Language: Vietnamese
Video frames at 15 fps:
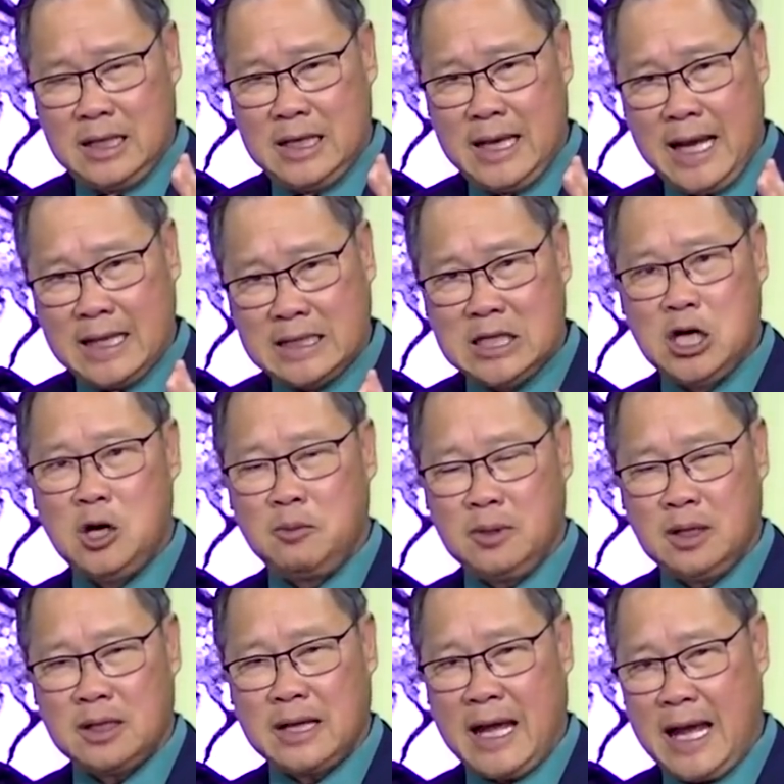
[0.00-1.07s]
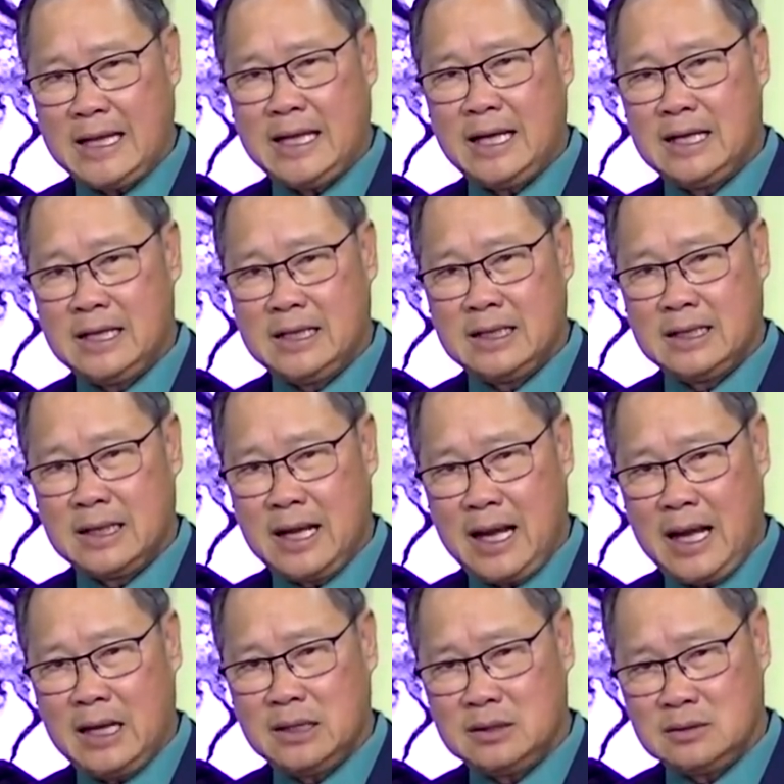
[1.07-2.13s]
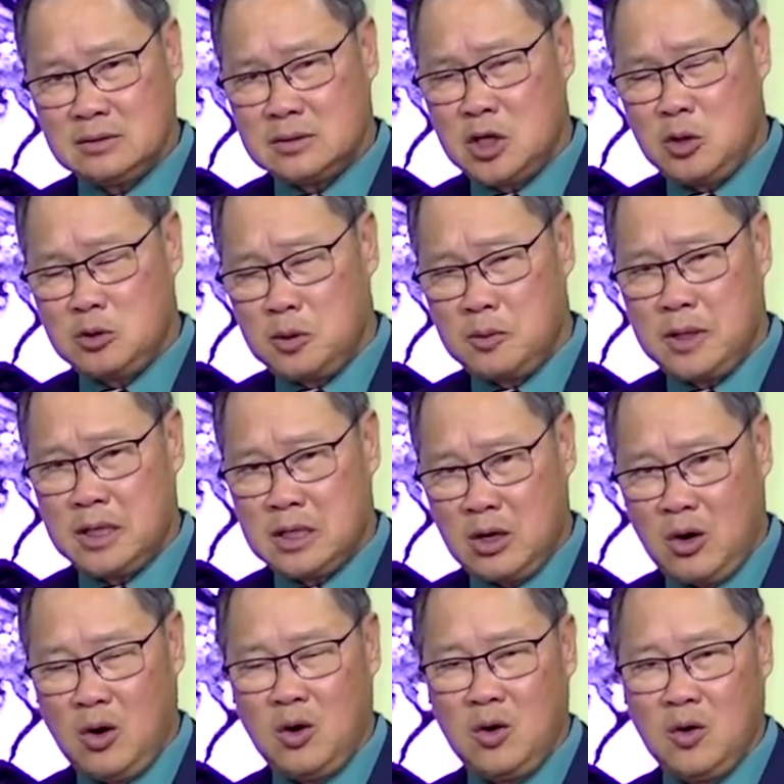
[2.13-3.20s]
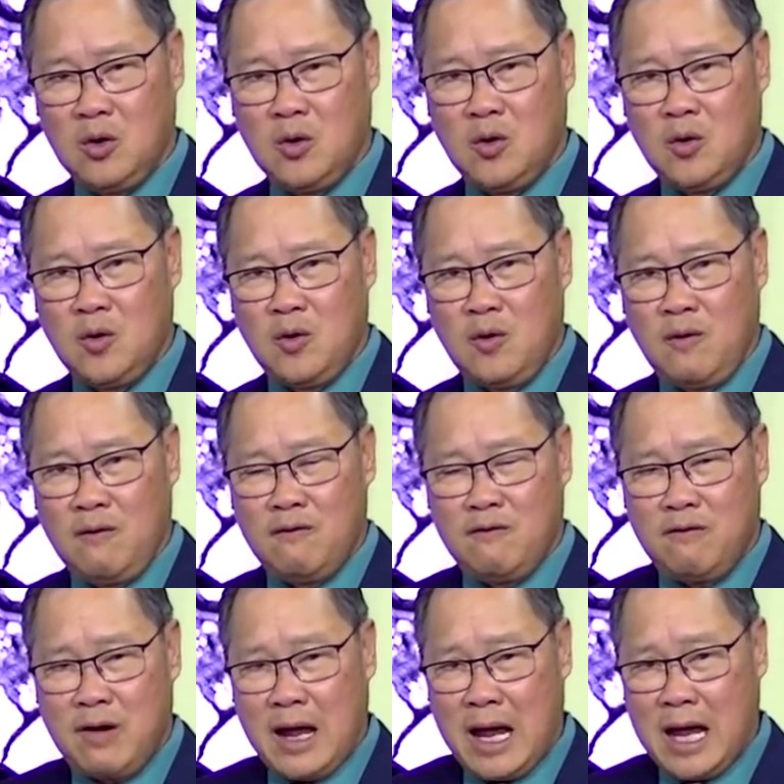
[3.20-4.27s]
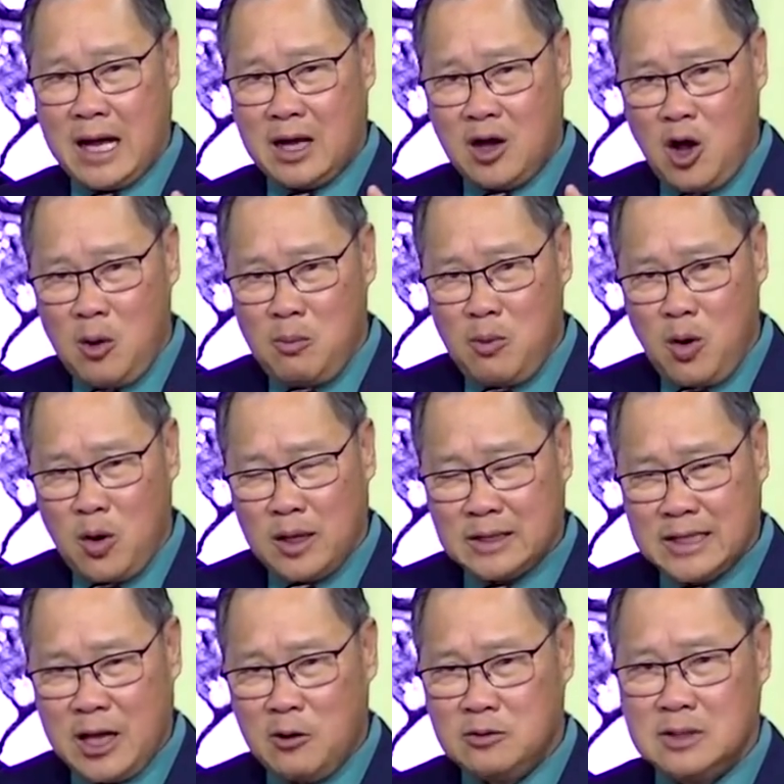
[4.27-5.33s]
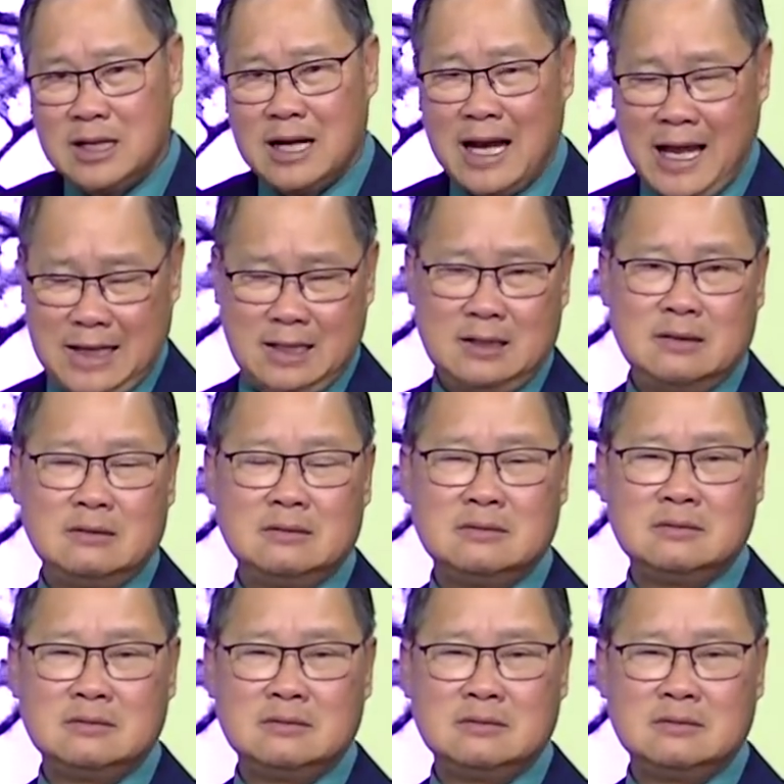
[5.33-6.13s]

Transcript: khi ăn cơm đó cả gia đình ăn cơm trong cái rổ và có một cái thau nước lạnh